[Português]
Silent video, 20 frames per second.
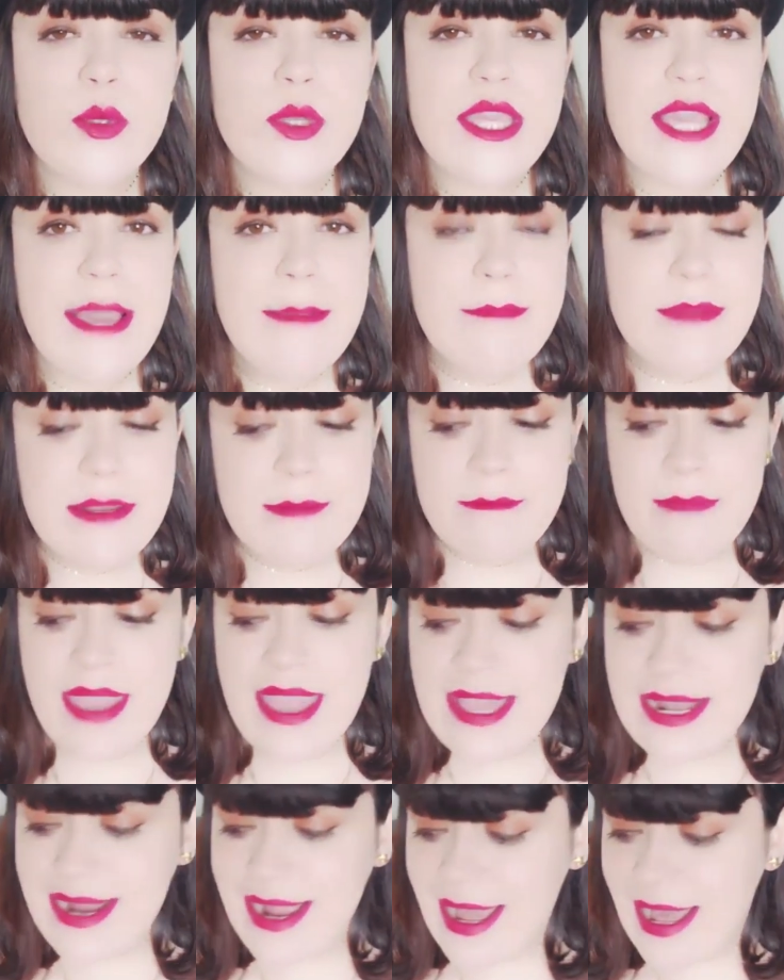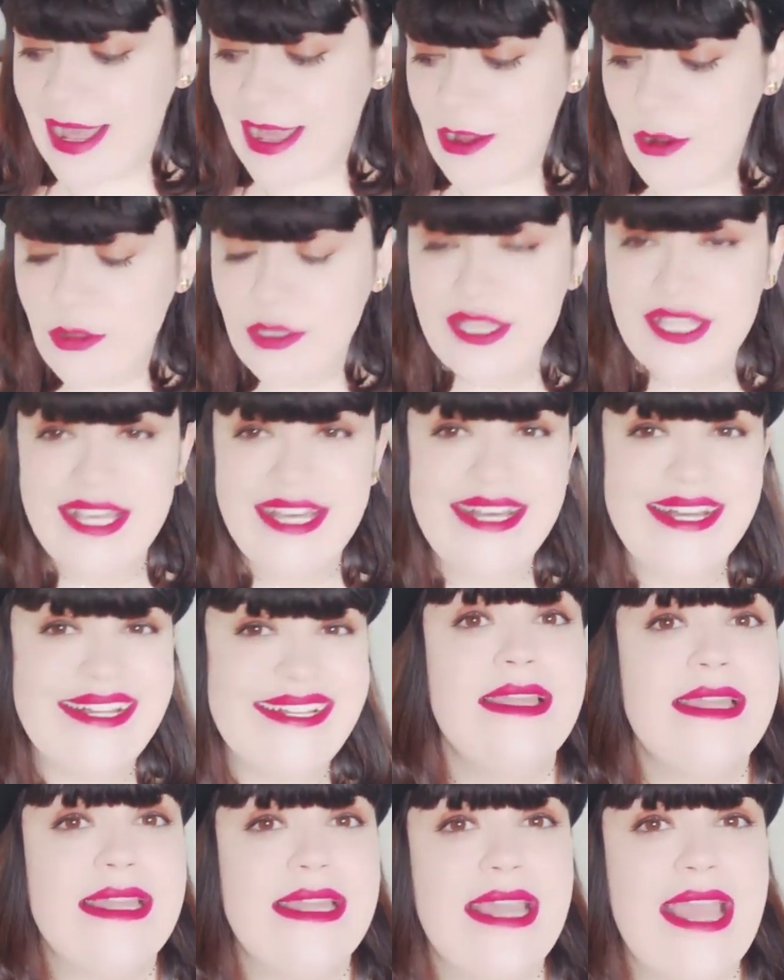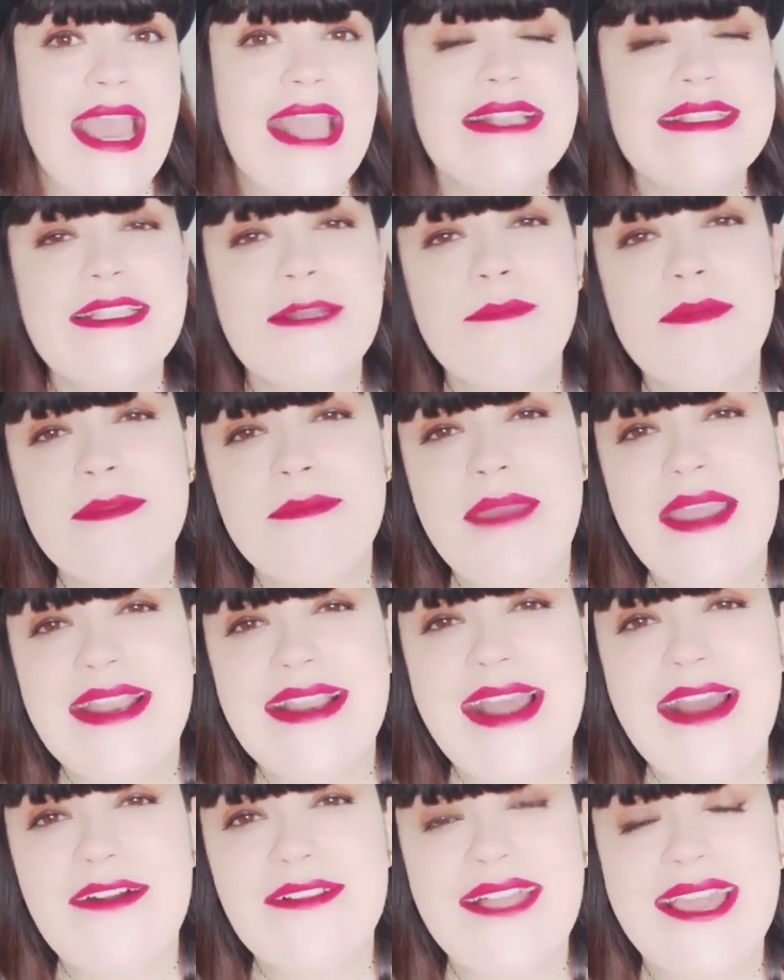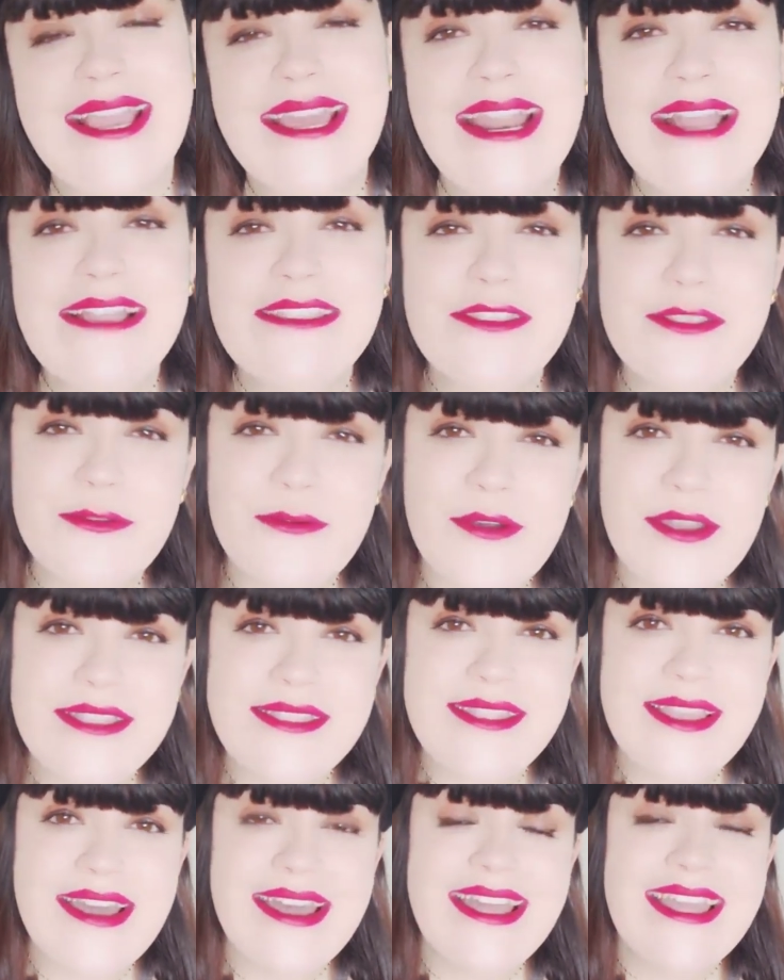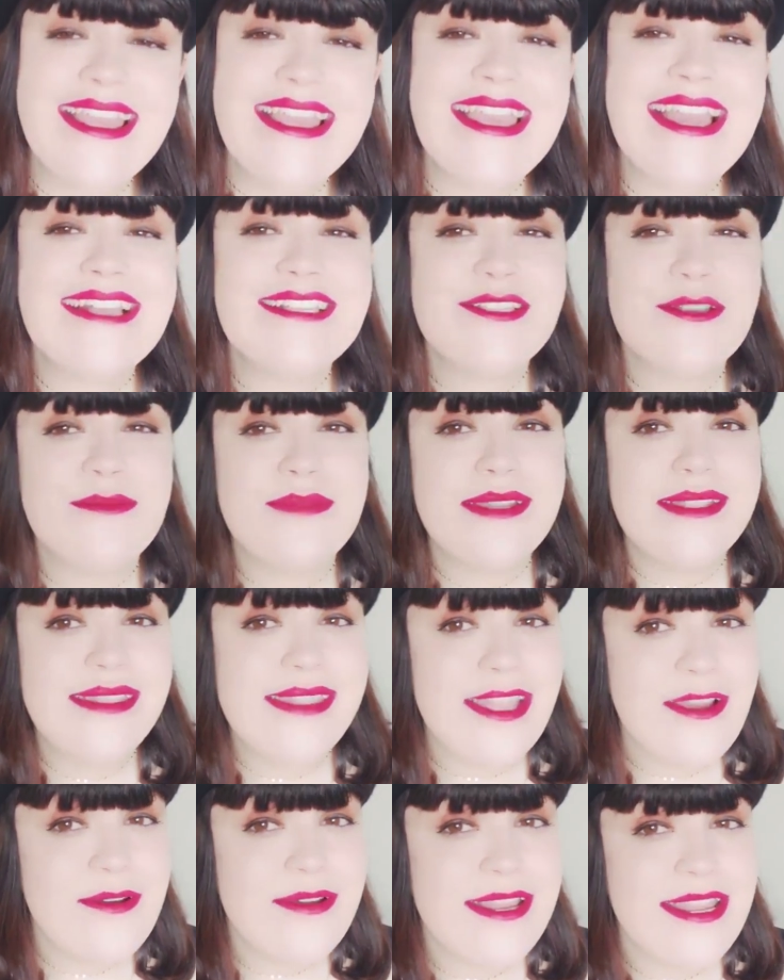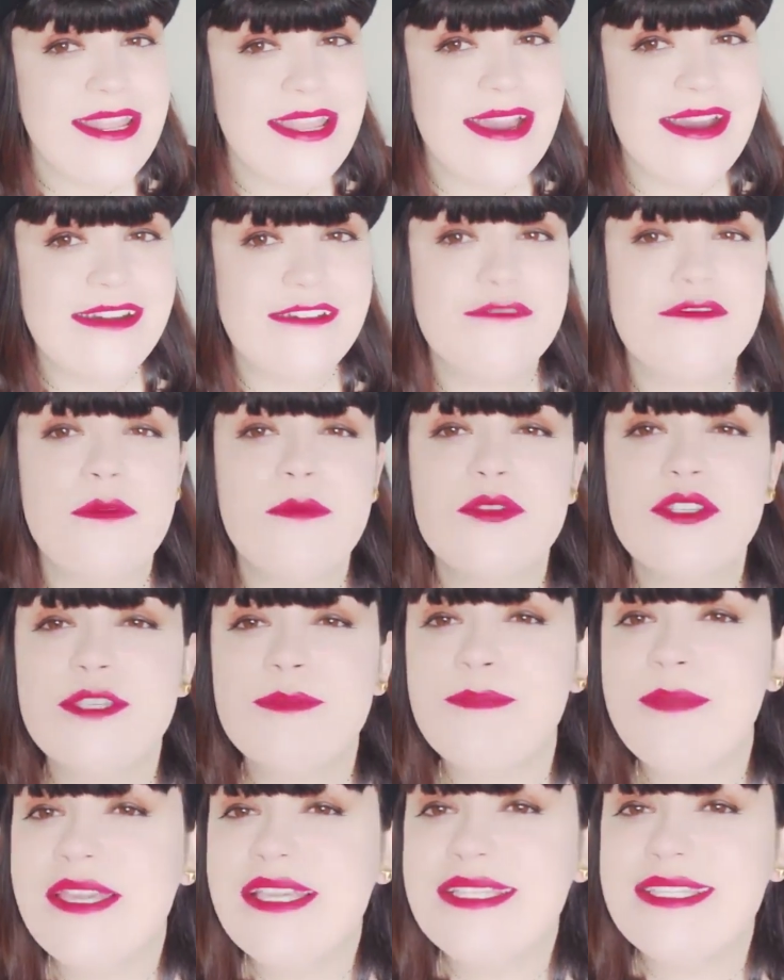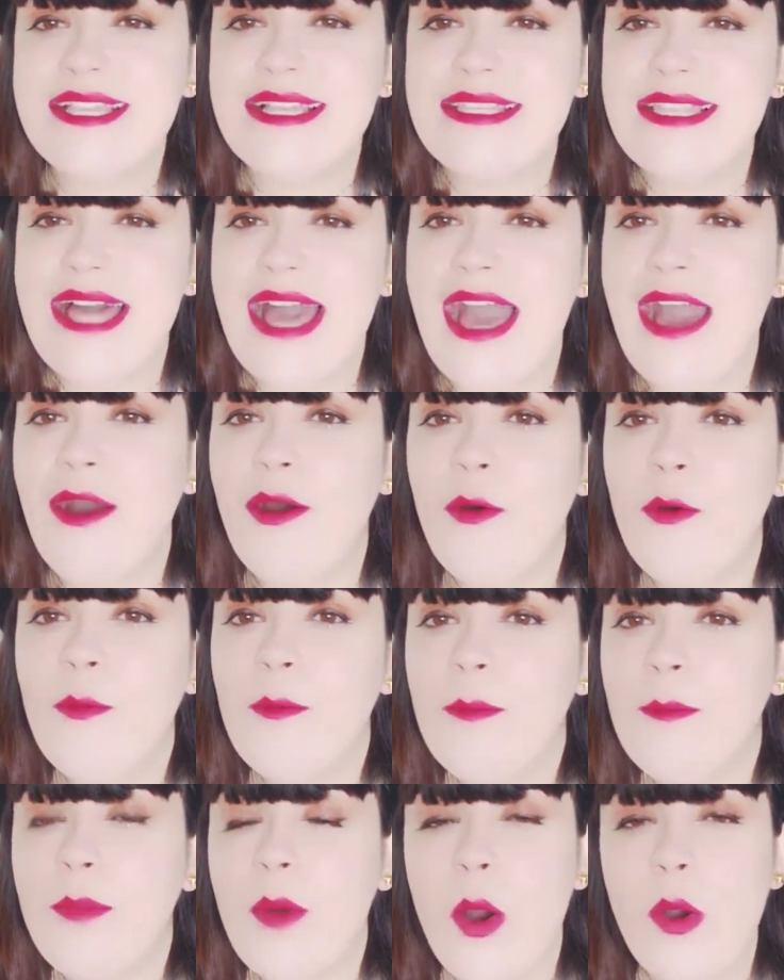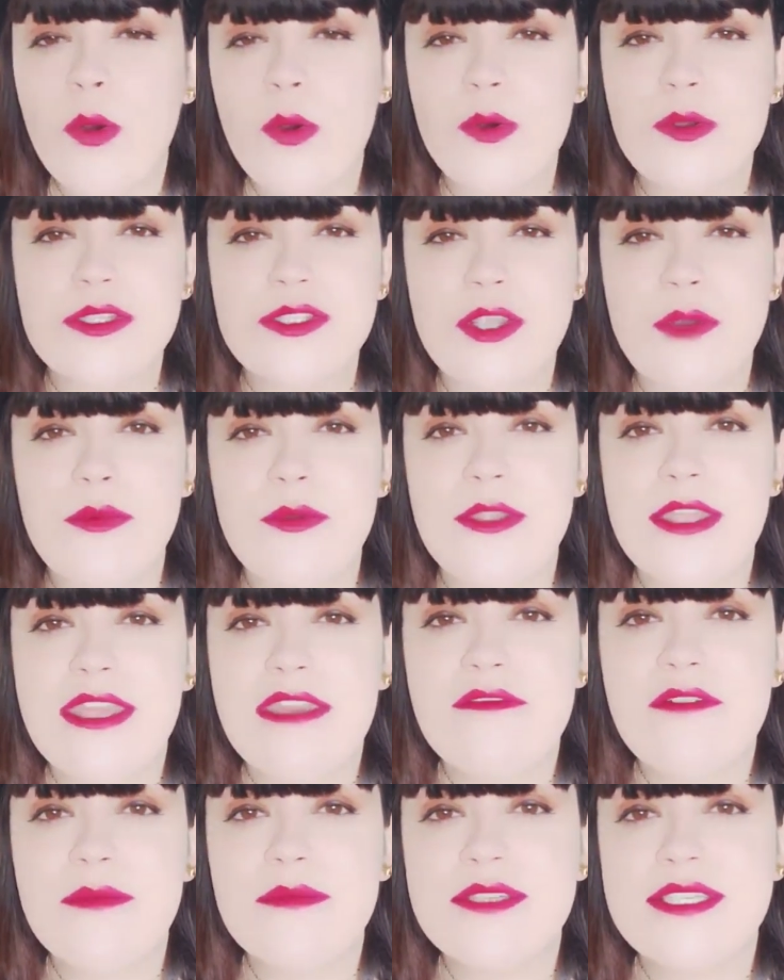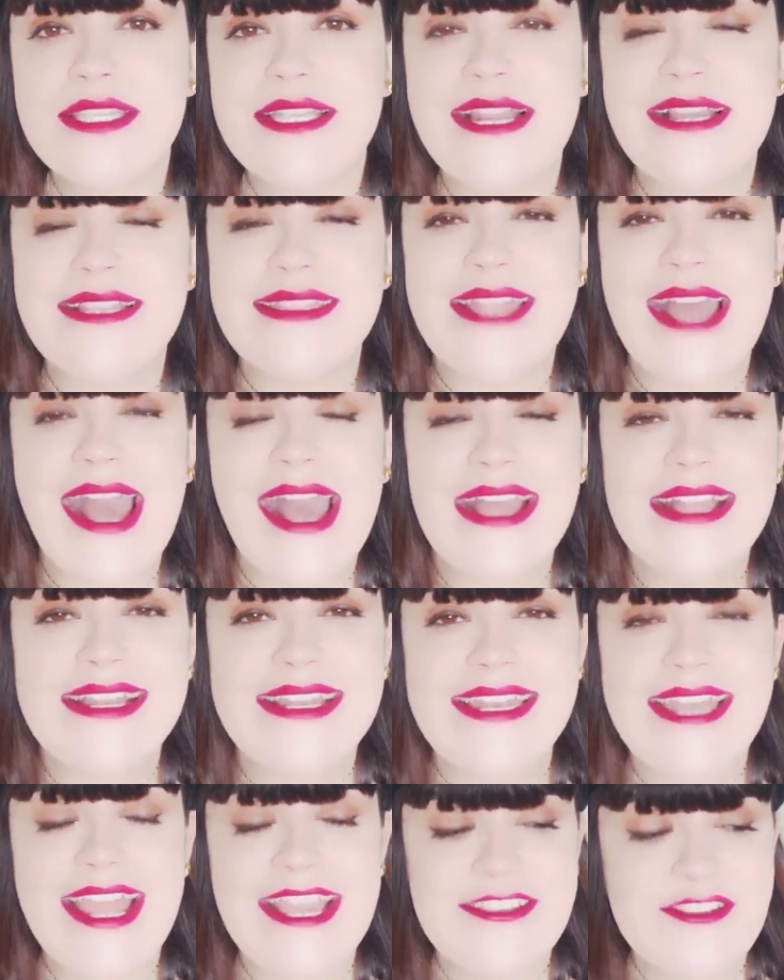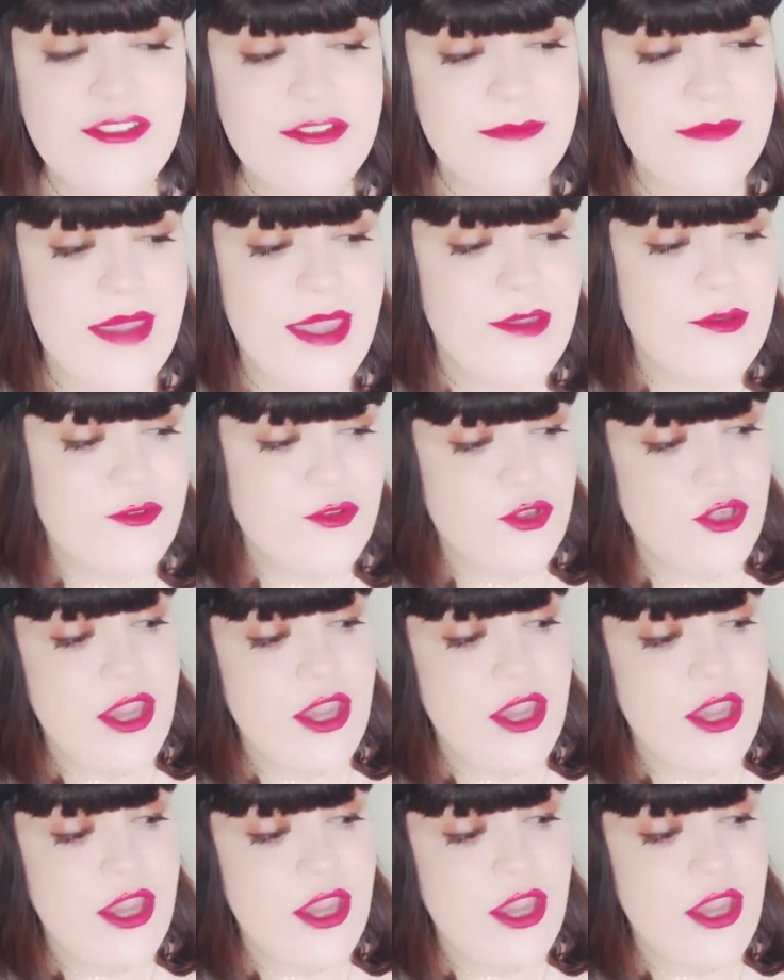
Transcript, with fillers: que a primeira aula, esta primeira aula é gratuita e é sobre teoria. Vamos pincelar um pouco sobre o que vamos tratar neste mês de